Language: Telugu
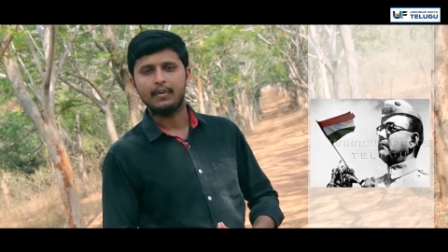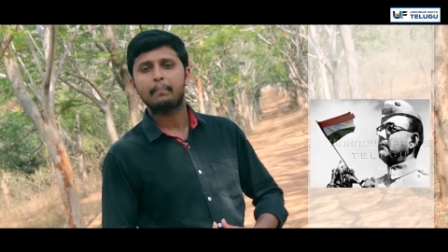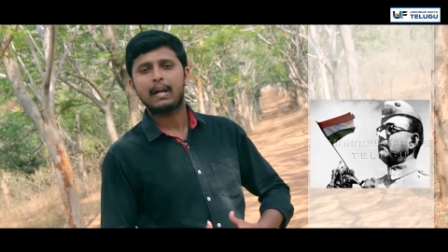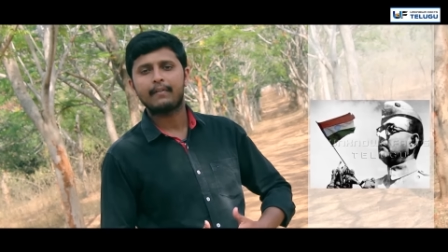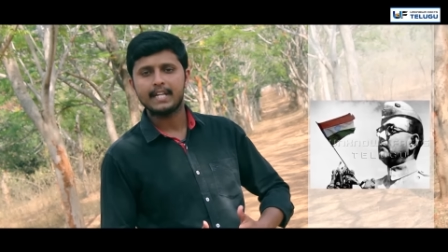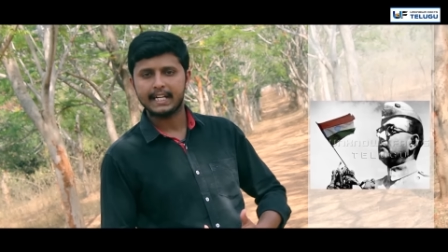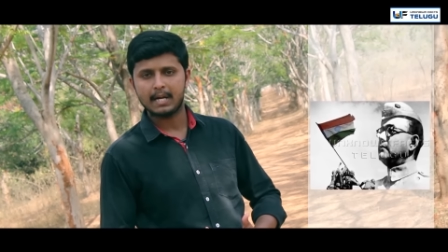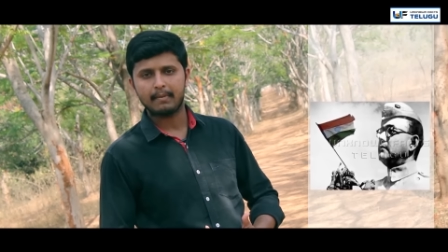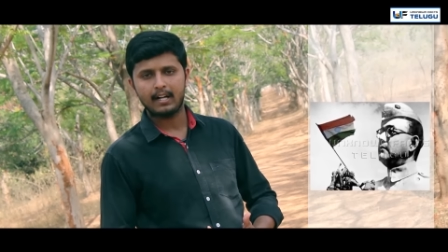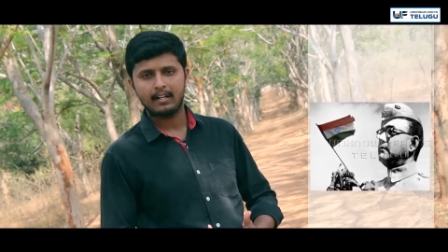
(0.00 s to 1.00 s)
విప్లవ
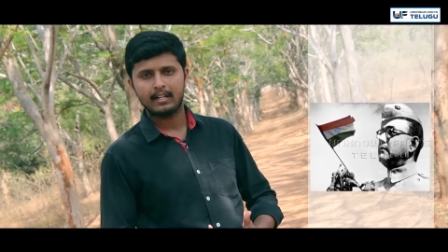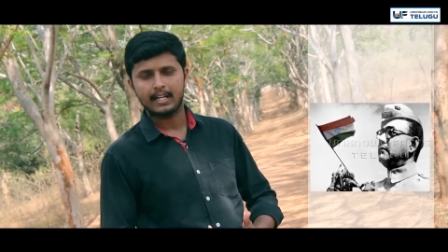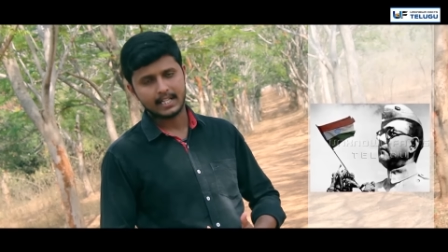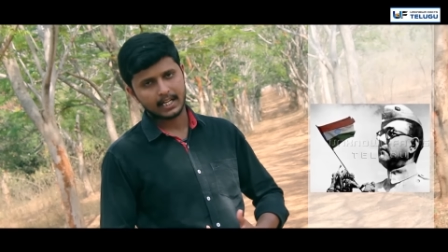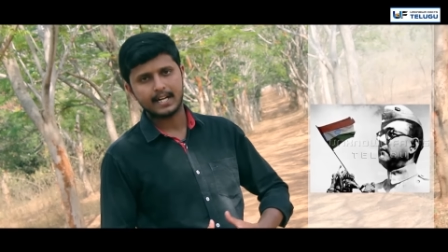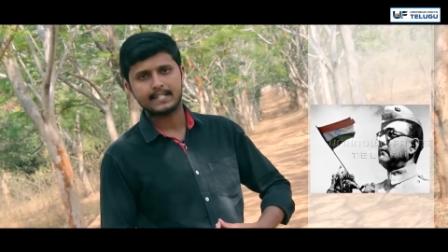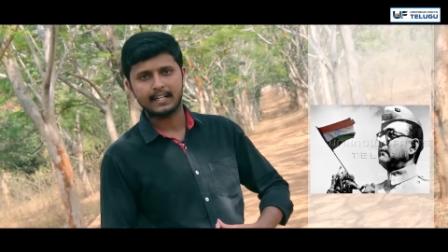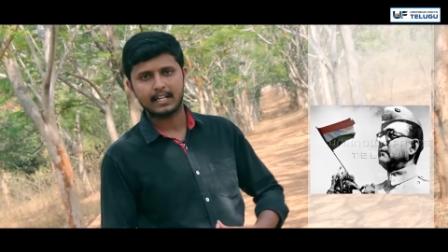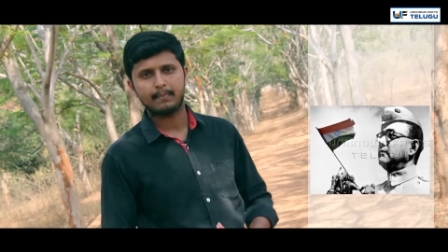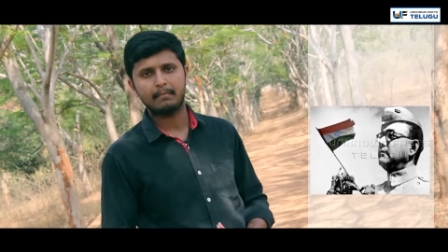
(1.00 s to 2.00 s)
యజ్ఞమా ఇతగాడి
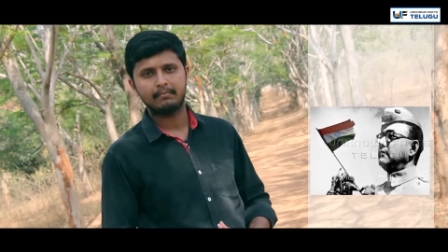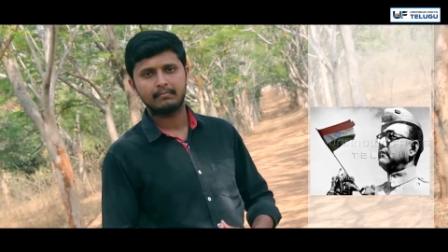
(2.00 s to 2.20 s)
సంకల్పం